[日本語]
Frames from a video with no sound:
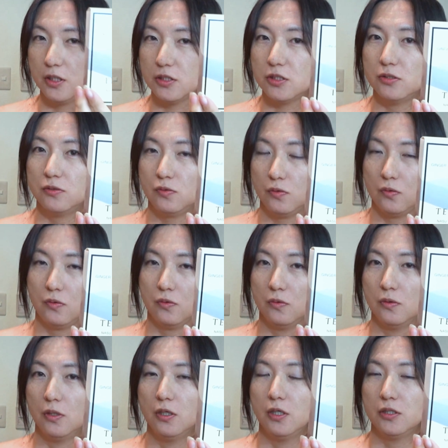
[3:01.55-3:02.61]
スの
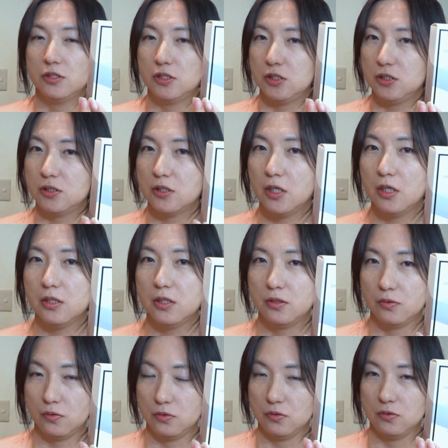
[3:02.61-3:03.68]
チーズガーデン
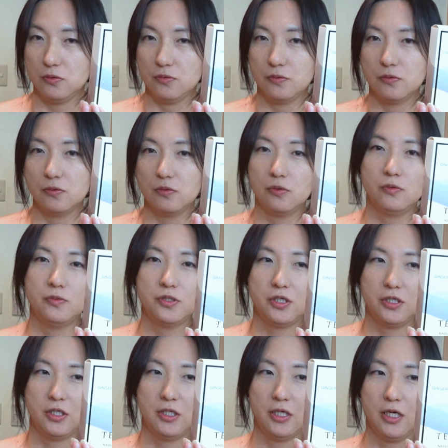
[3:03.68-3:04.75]
というお店
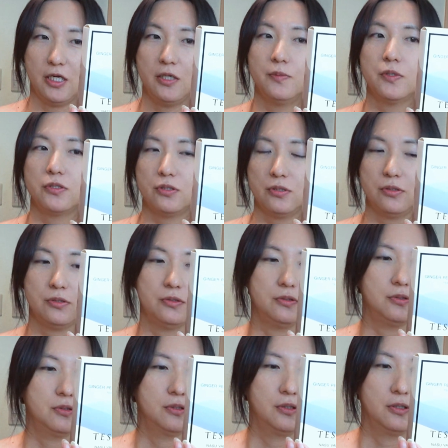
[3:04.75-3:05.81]
にあります、
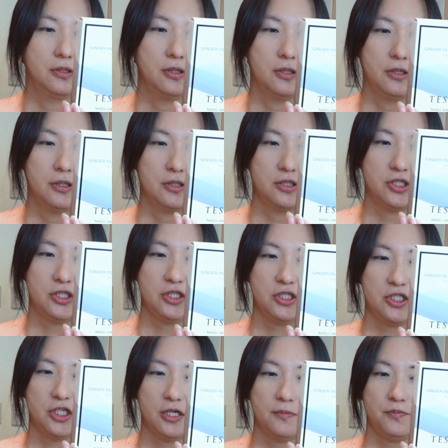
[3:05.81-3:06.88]

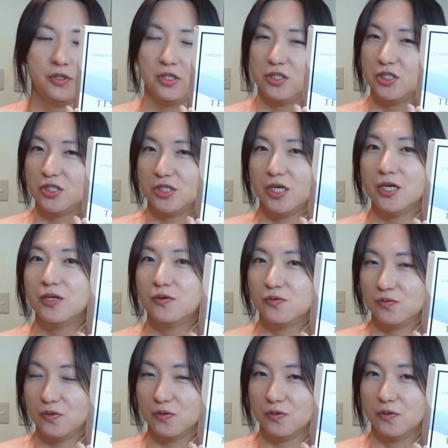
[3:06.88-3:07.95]

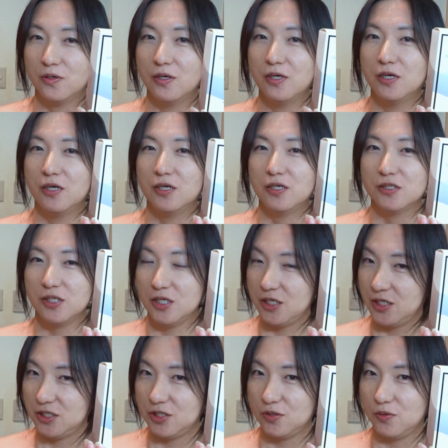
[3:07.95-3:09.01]
ジンジャーピーチセイロンをぜ
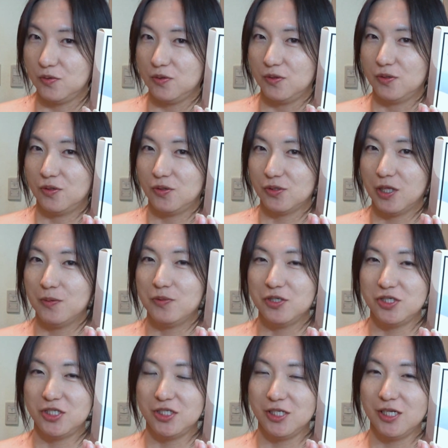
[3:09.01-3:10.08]
ひ一度お試
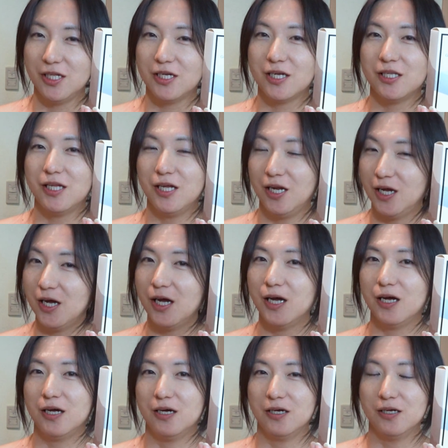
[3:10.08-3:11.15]
しいただけた
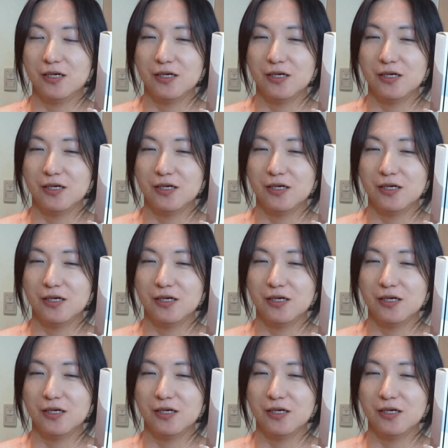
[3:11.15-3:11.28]
ら、あ